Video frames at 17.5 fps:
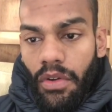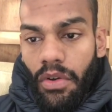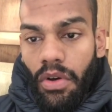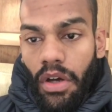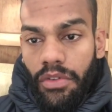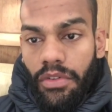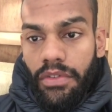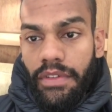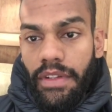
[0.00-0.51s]
Eu
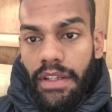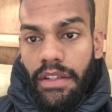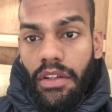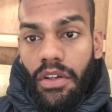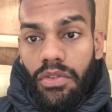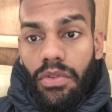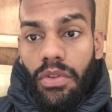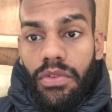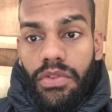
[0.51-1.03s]
anotei aqui,
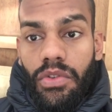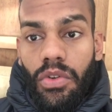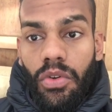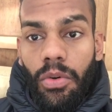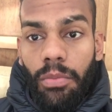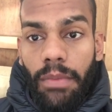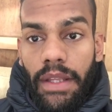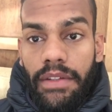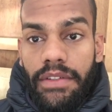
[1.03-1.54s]
ó, todos os
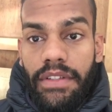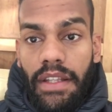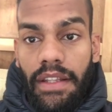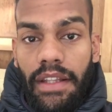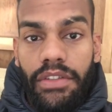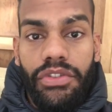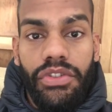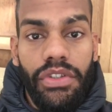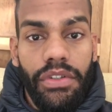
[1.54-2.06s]
documentos
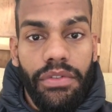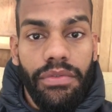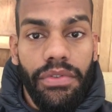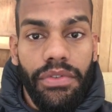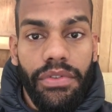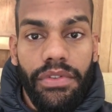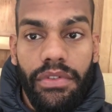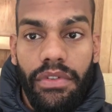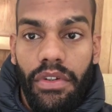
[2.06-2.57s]
relativos.